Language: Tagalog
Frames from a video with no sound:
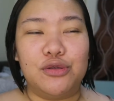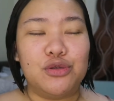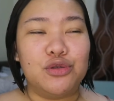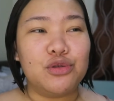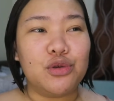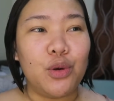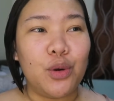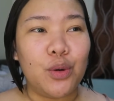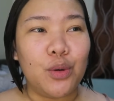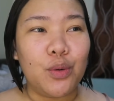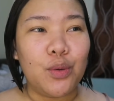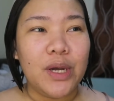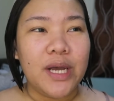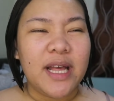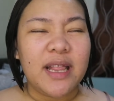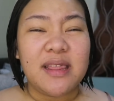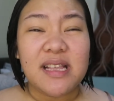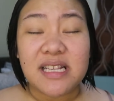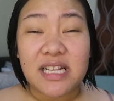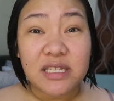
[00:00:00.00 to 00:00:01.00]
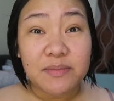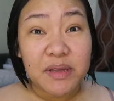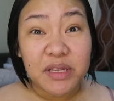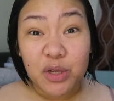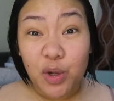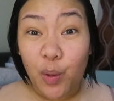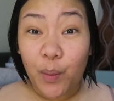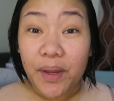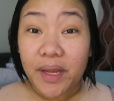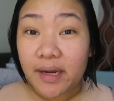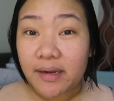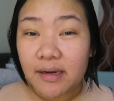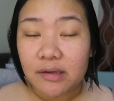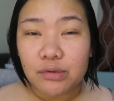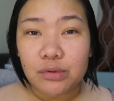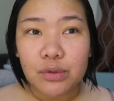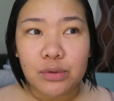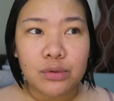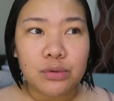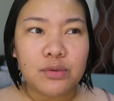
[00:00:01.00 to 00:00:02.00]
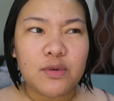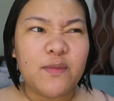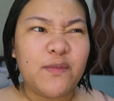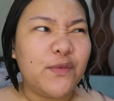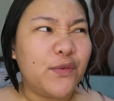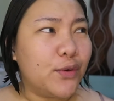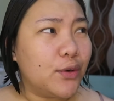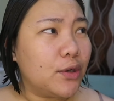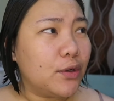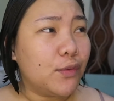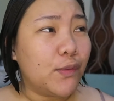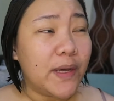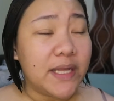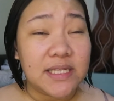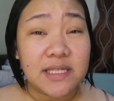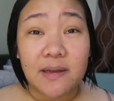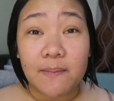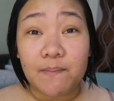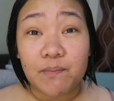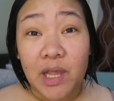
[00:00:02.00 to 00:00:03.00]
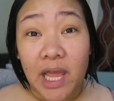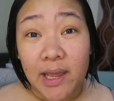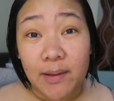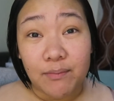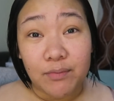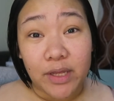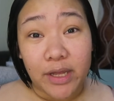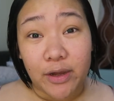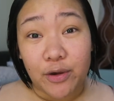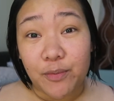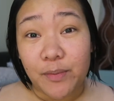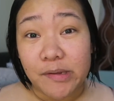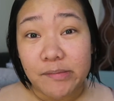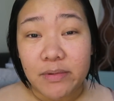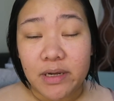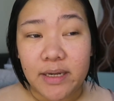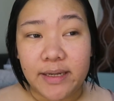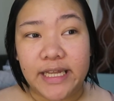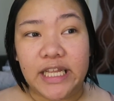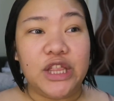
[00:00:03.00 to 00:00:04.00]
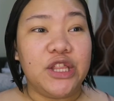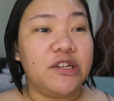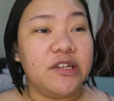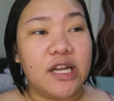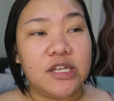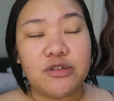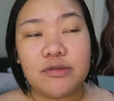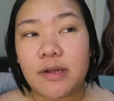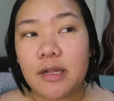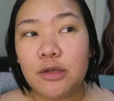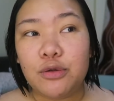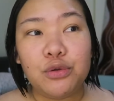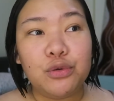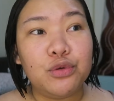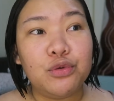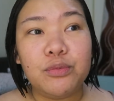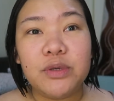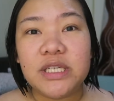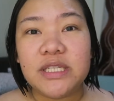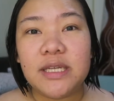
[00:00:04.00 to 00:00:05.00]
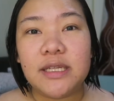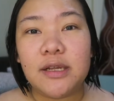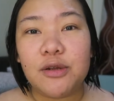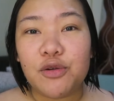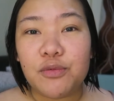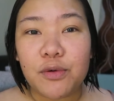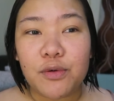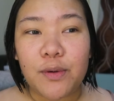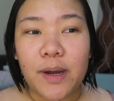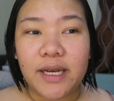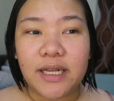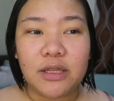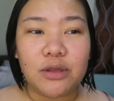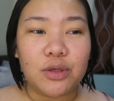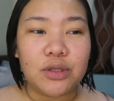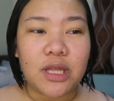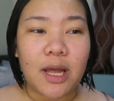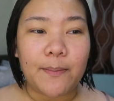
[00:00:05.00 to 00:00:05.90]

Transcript: So, this has been going around YouTube for quite some time now. May mga international YouTubers na nagumawa nito.